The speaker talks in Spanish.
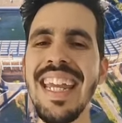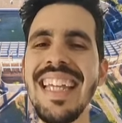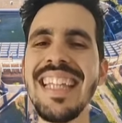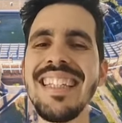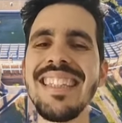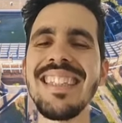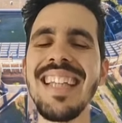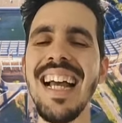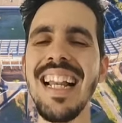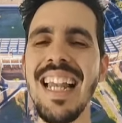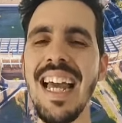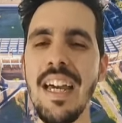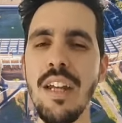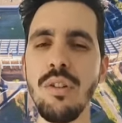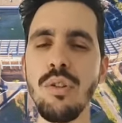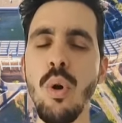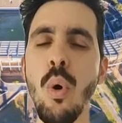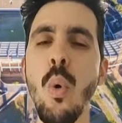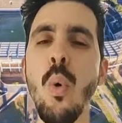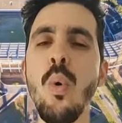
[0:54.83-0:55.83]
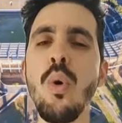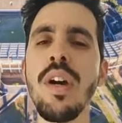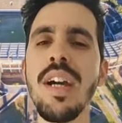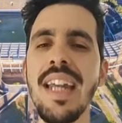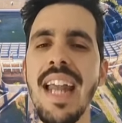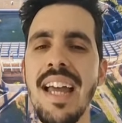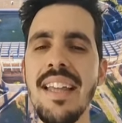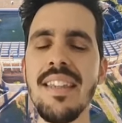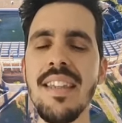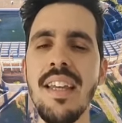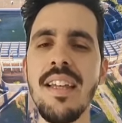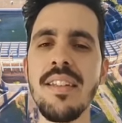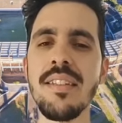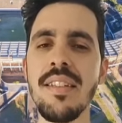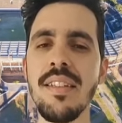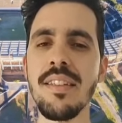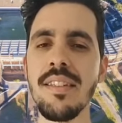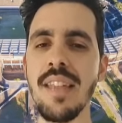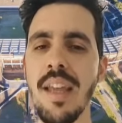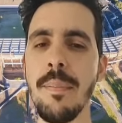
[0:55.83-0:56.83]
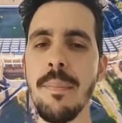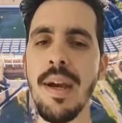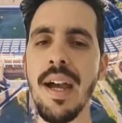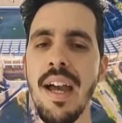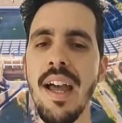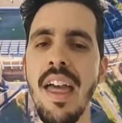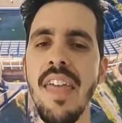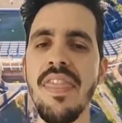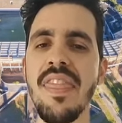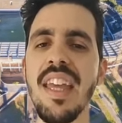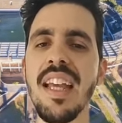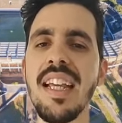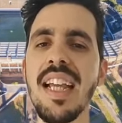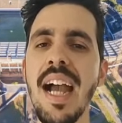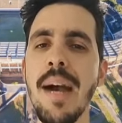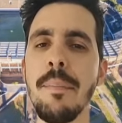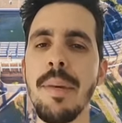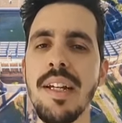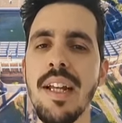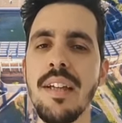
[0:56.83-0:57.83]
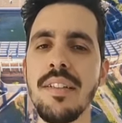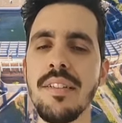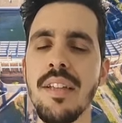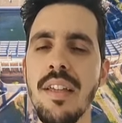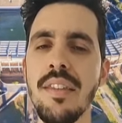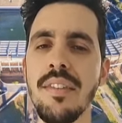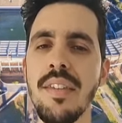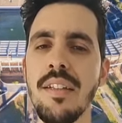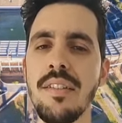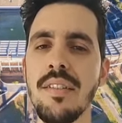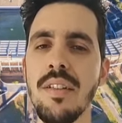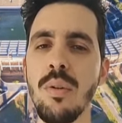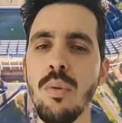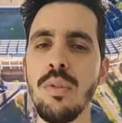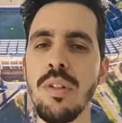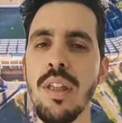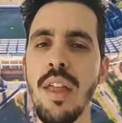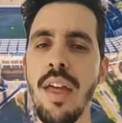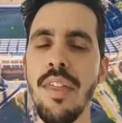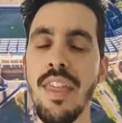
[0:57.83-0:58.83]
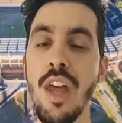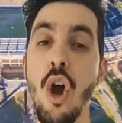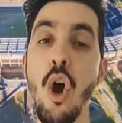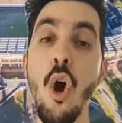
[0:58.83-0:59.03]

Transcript: instalaron un gran sistema de cámaras de seguridad.